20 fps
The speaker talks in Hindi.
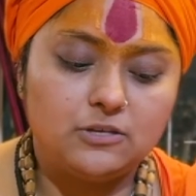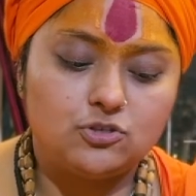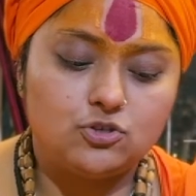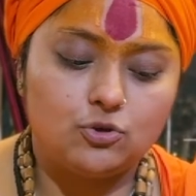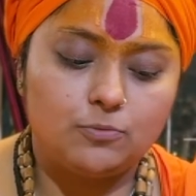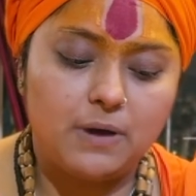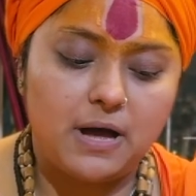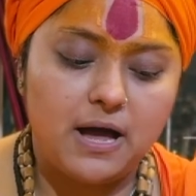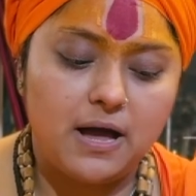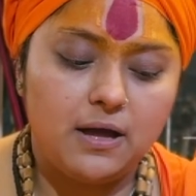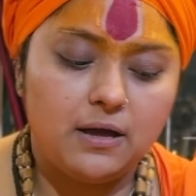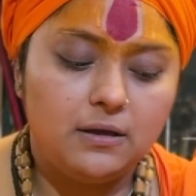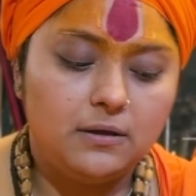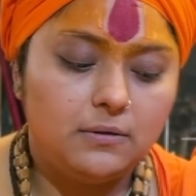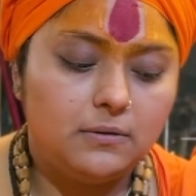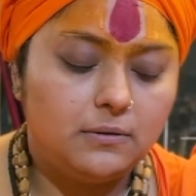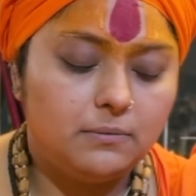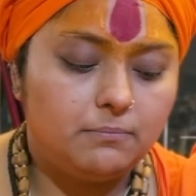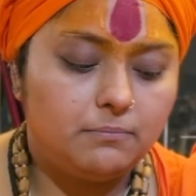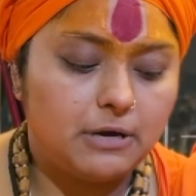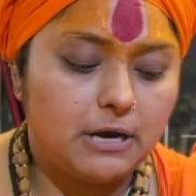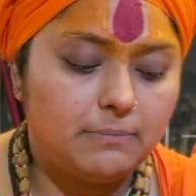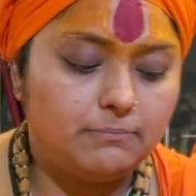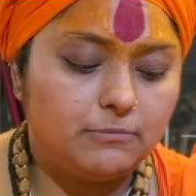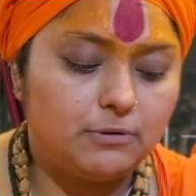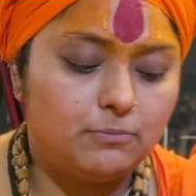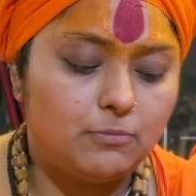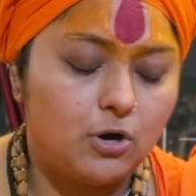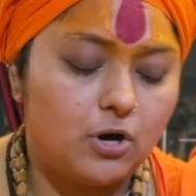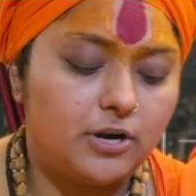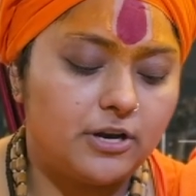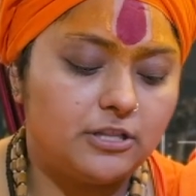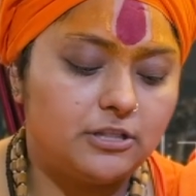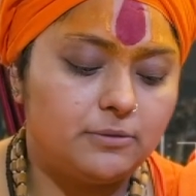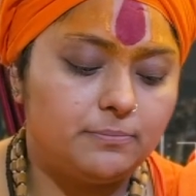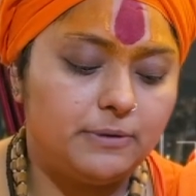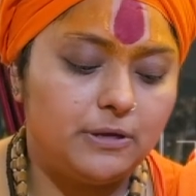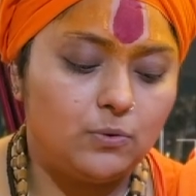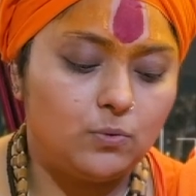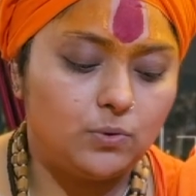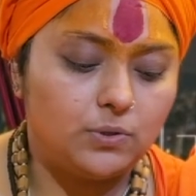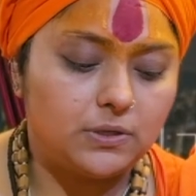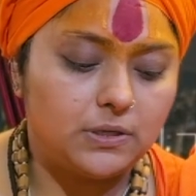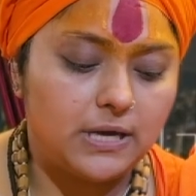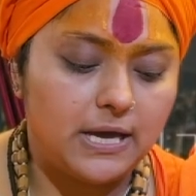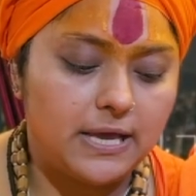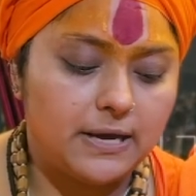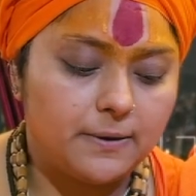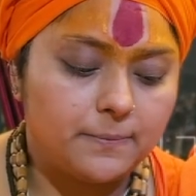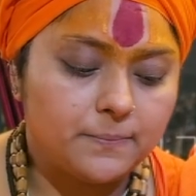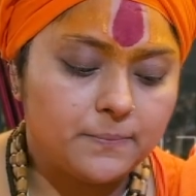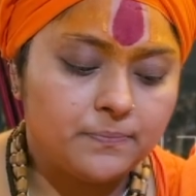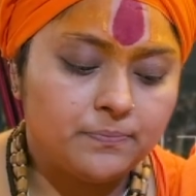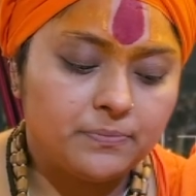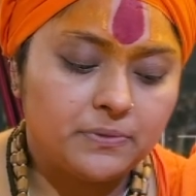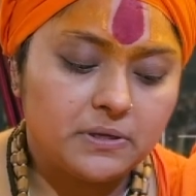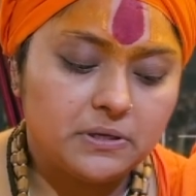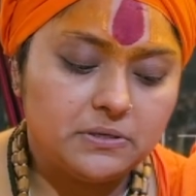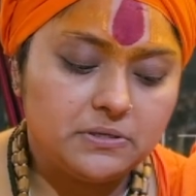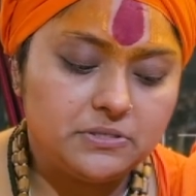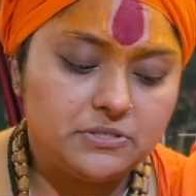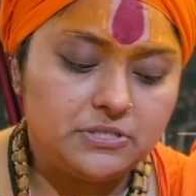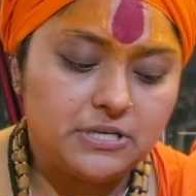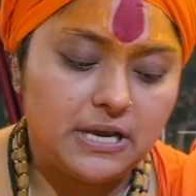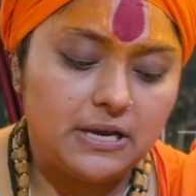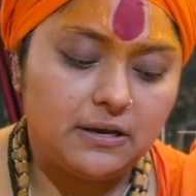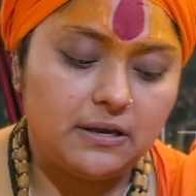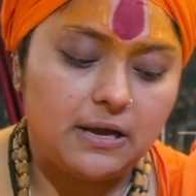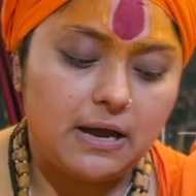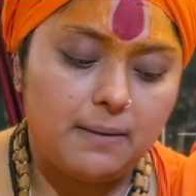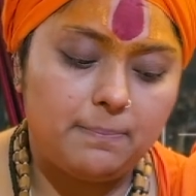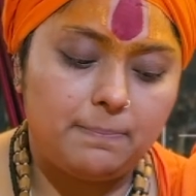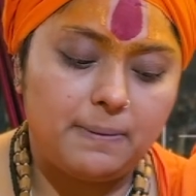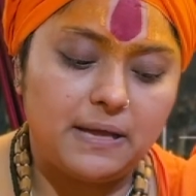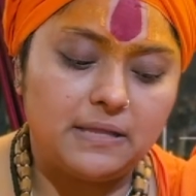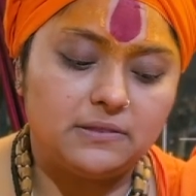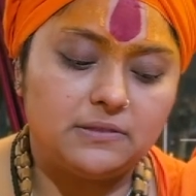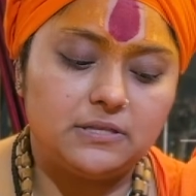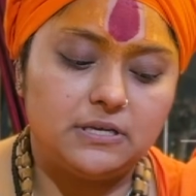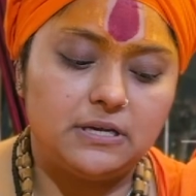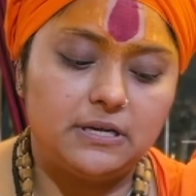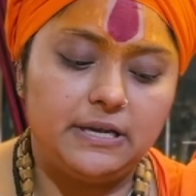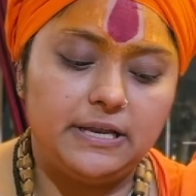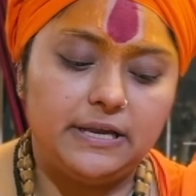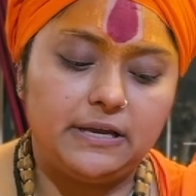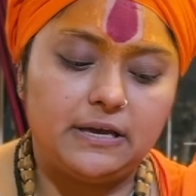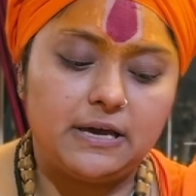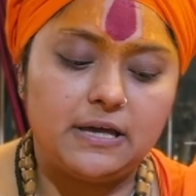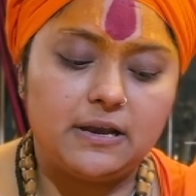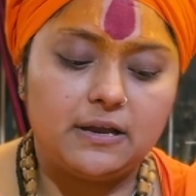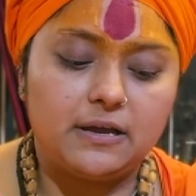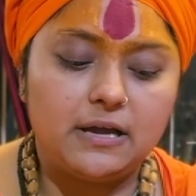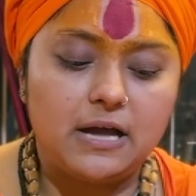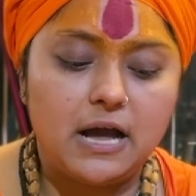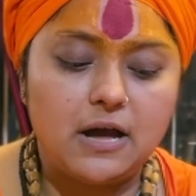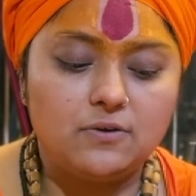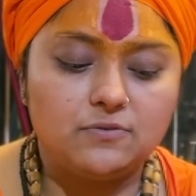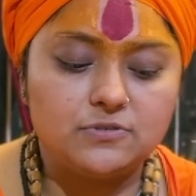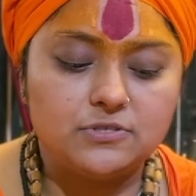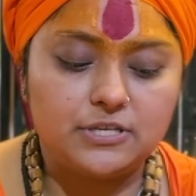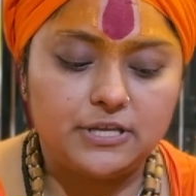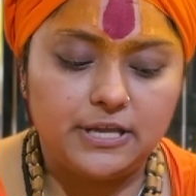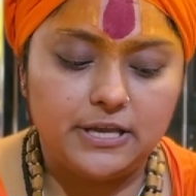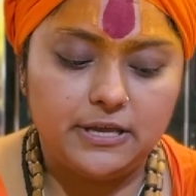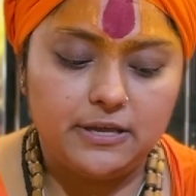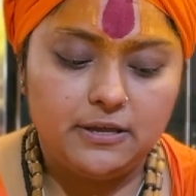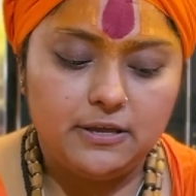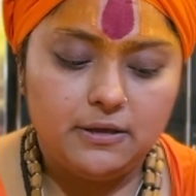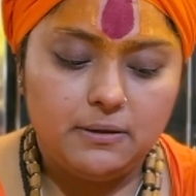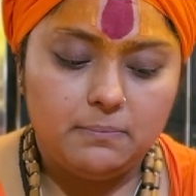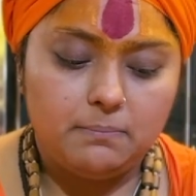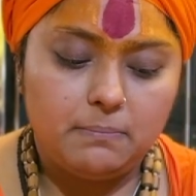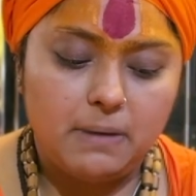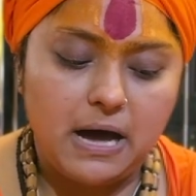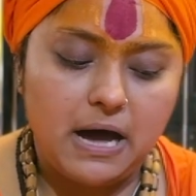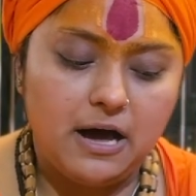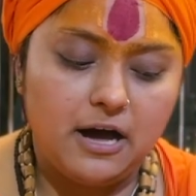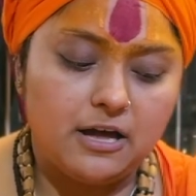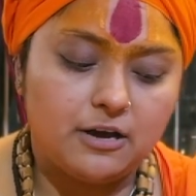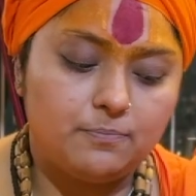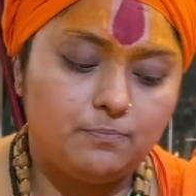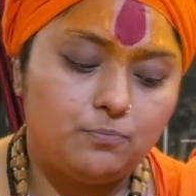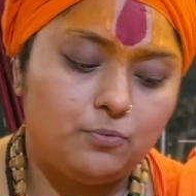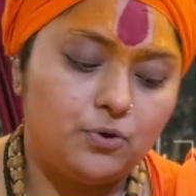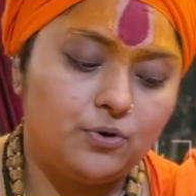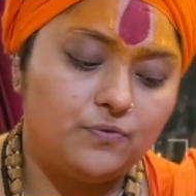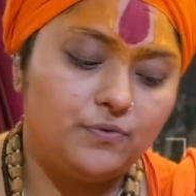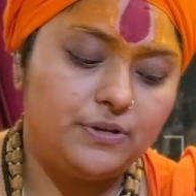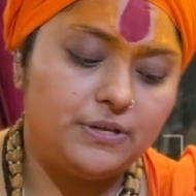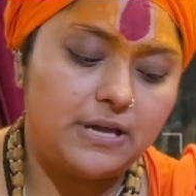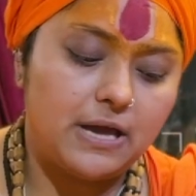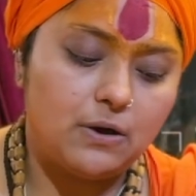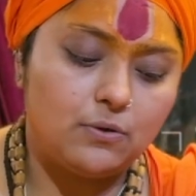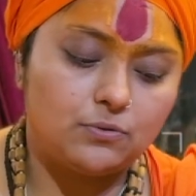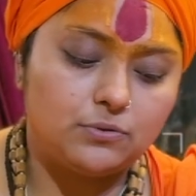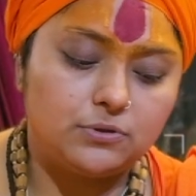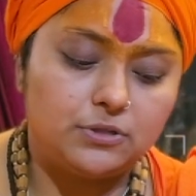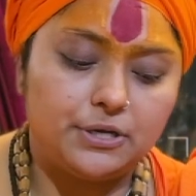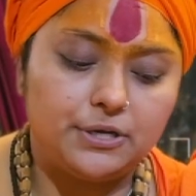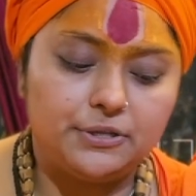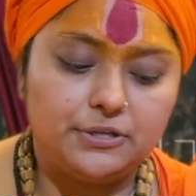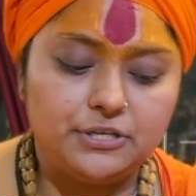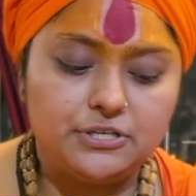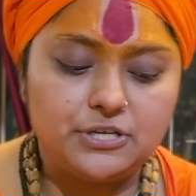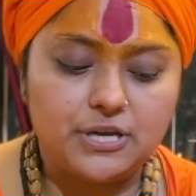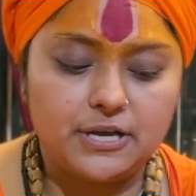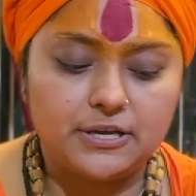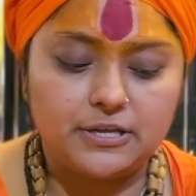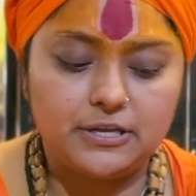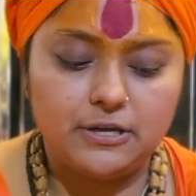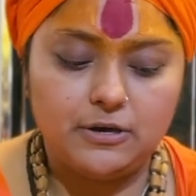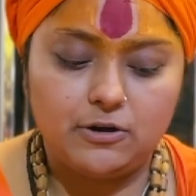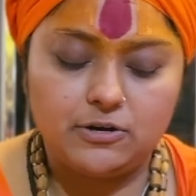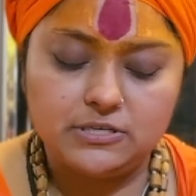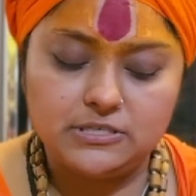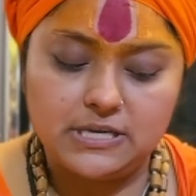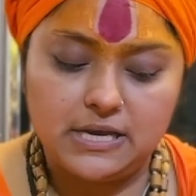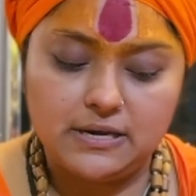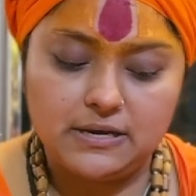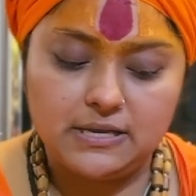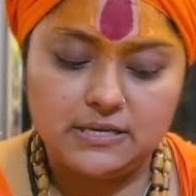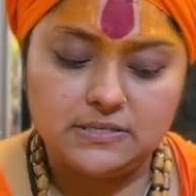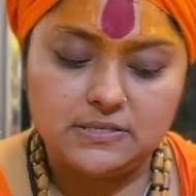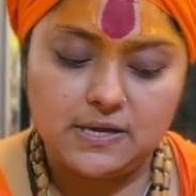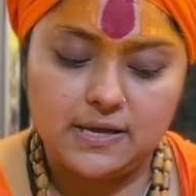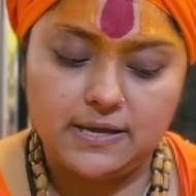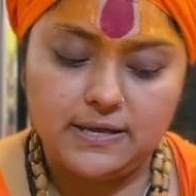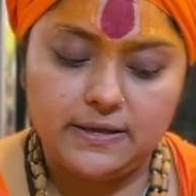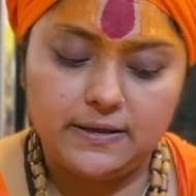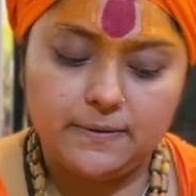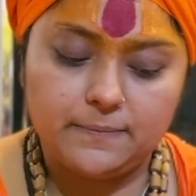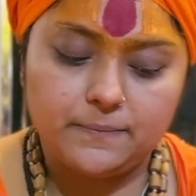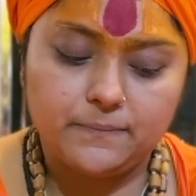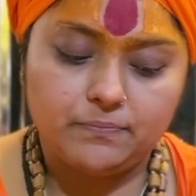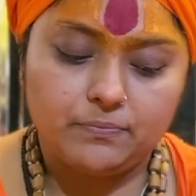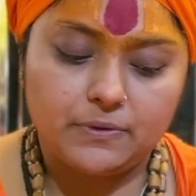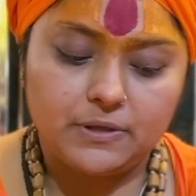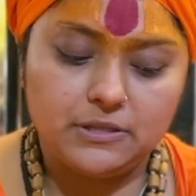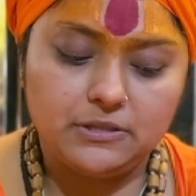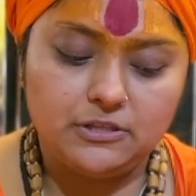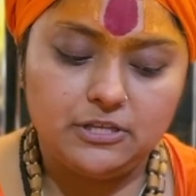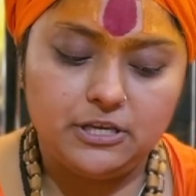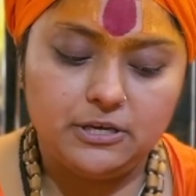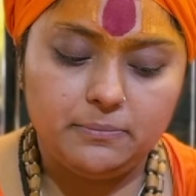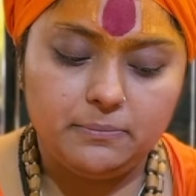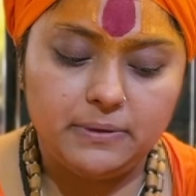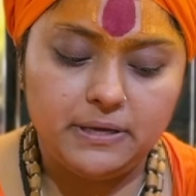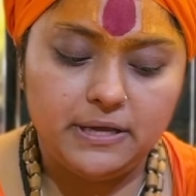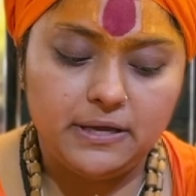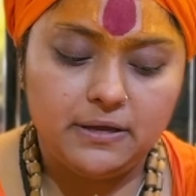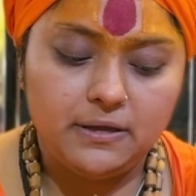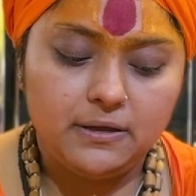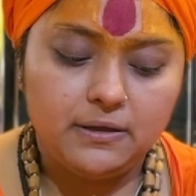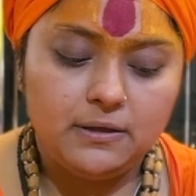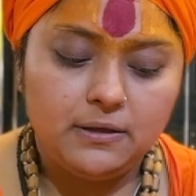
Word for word: सुबह ब्रह्म मुहूर्त में उठकर जल का पात्र लेकर गांव से बाहर पूर्व या उत्तर दिशा की ओर जाना चाहिए उन दिन में